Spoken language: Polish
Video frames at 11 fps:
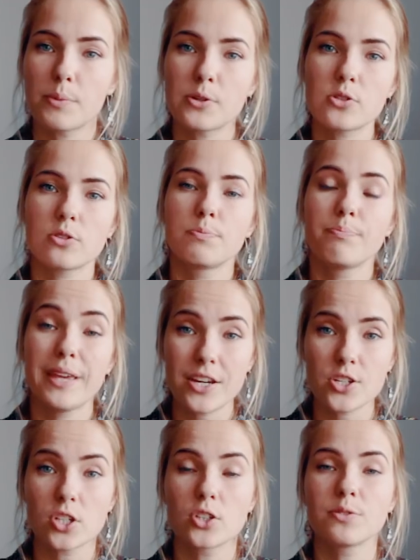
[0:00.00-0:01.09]
Po prostu
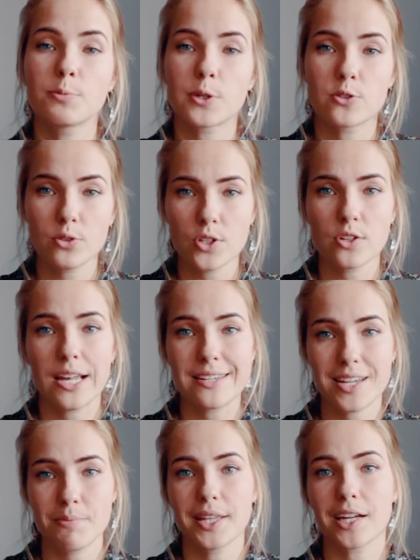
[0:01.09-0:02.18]
pierwsze to wypracujcie dla
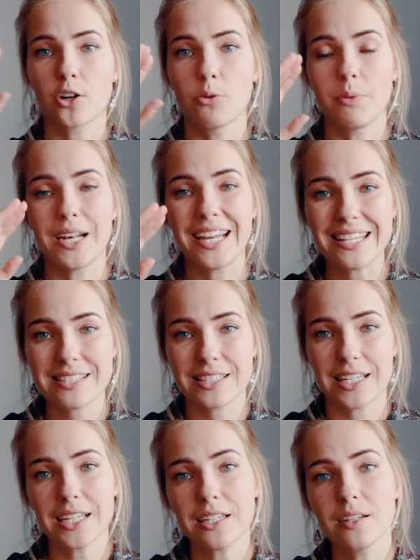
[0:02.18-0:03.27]
siebie taką
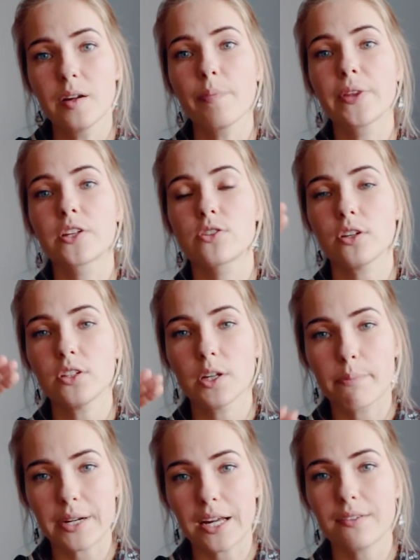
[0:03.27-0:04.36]
listę co
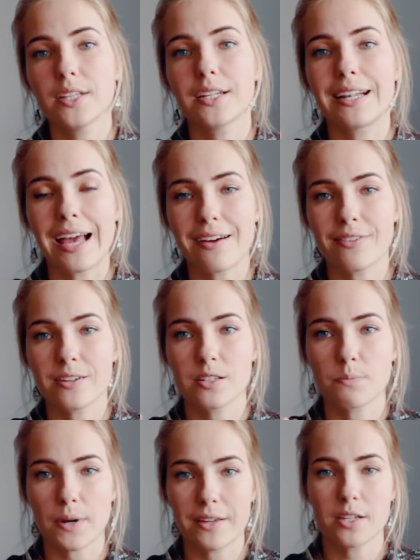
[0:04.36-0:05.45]
naprawdę dla Was
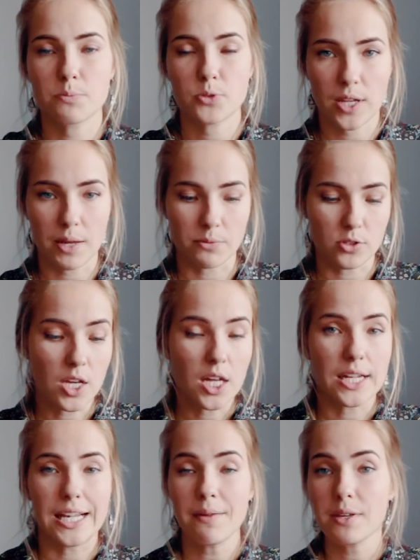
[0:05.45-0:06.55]
sprawia przyjemność.
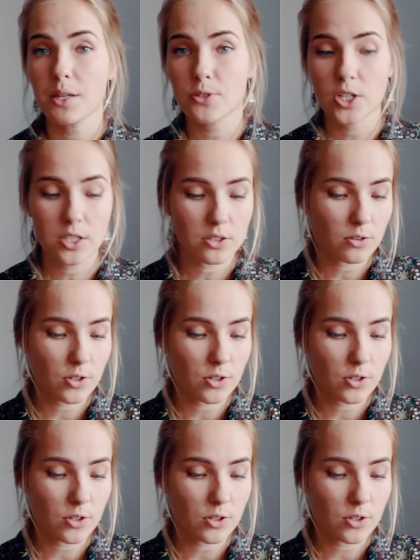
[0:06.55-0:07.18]
Dla mnie na przykład